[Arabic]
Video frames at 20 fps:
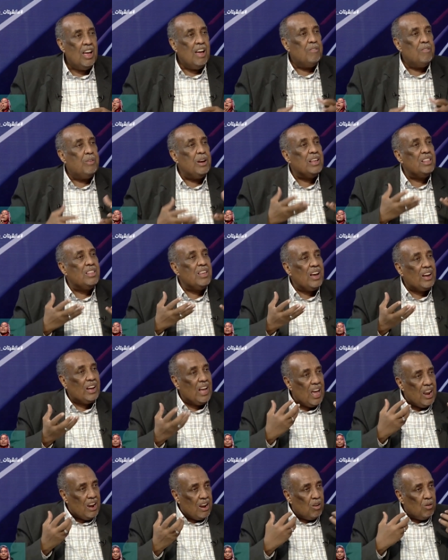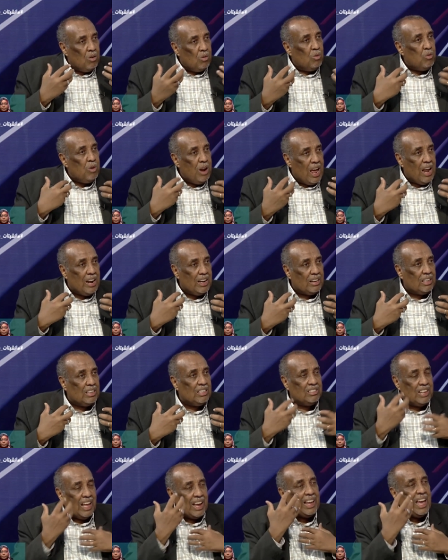فاذا كان هنالك
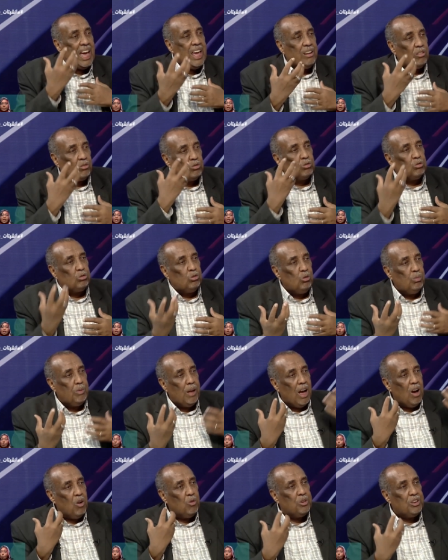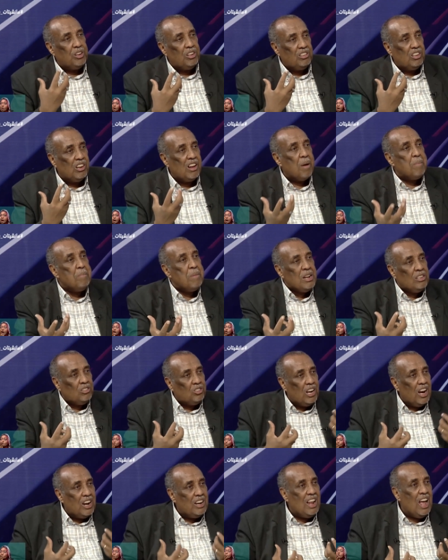اذا كانت اثيوبيا او اريتريا
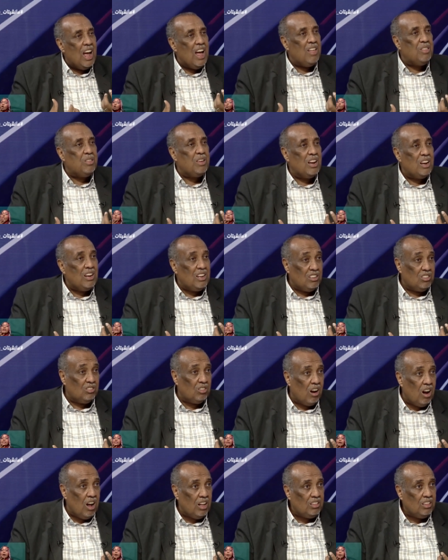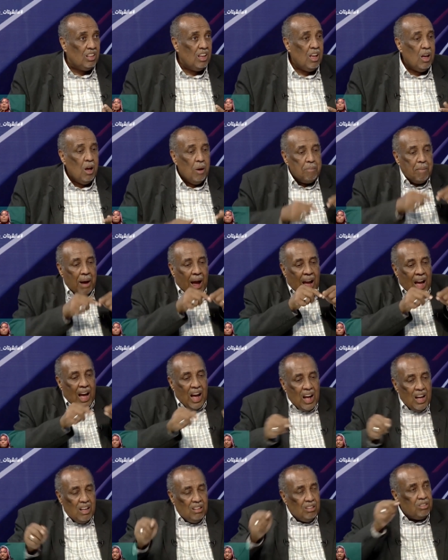منشا لهذه الهجرات مع
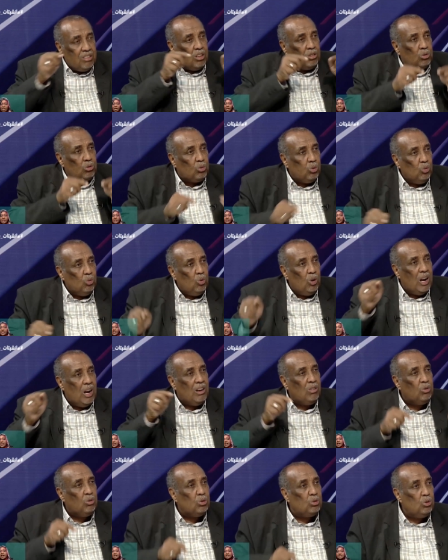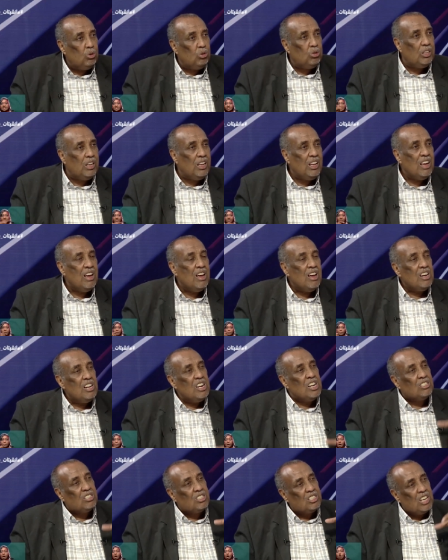هذا الطول الحدودي
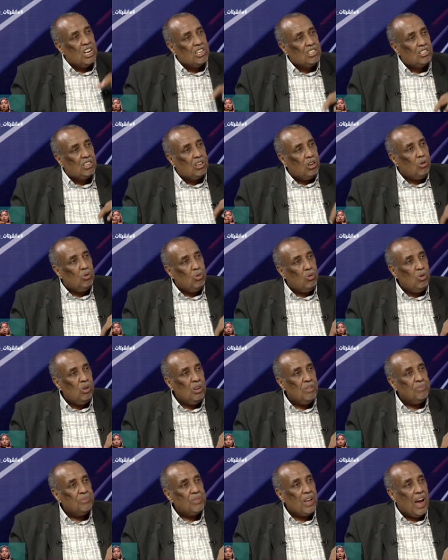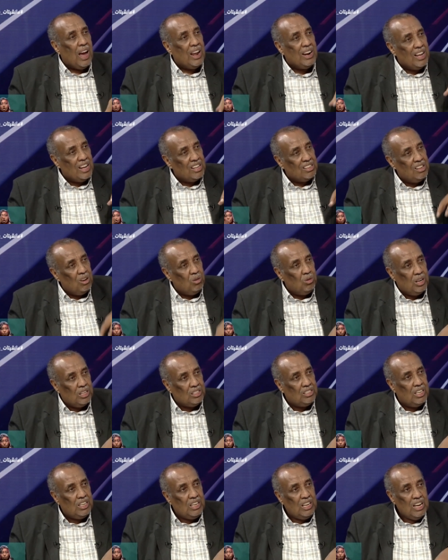يستشكل على
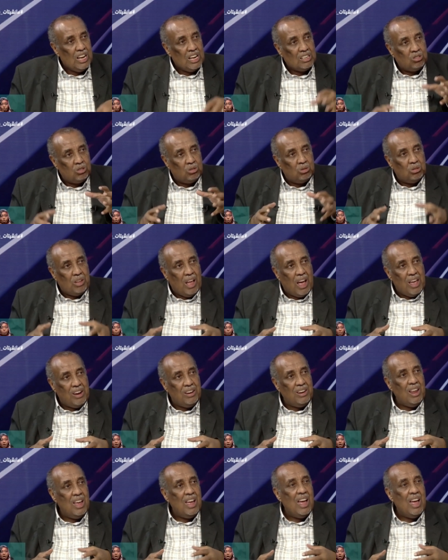دوله السودان